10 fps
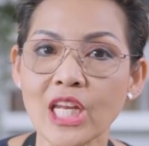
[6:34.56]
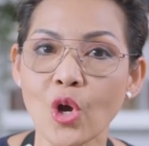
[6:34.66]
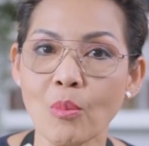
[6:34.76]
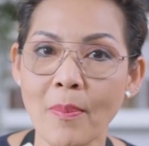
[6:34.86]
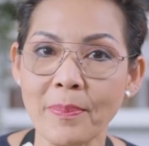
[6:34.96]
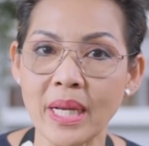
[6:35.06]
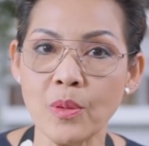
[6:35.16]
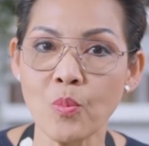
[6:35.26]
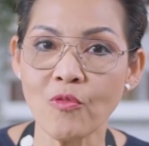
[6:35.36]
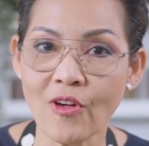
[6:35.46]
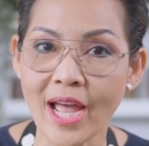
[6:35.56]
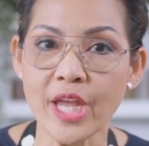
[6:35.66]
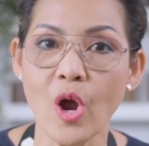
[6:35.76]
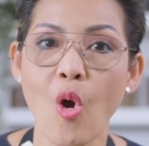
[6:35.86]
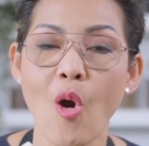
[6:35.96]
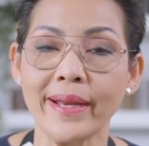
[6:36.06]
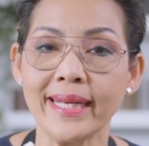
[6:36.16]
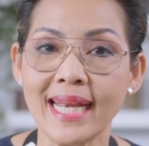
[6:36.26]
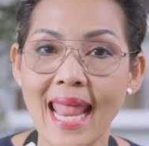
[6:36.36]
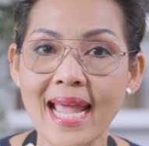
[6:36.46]
ลงมาเป็นไฟอ่อน
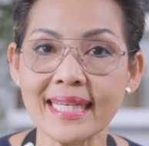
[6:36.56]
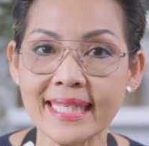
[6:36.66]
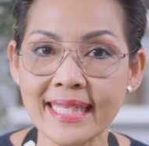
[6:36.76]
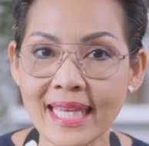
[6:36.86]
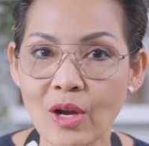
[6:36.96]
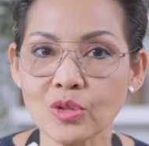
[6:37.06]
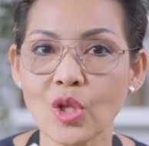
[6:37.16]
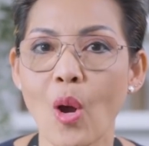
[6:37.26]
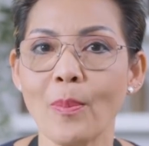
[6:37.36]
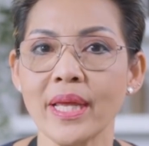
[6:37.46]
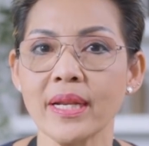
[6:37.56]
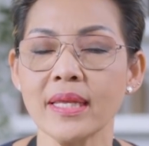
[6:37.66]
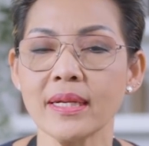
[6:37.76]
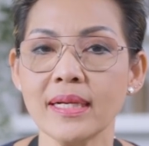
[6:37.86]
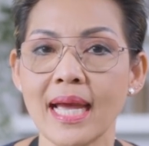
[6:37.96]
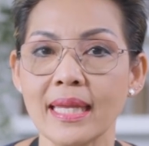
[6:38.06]
และเคี่ยวต่อไปเรื่อ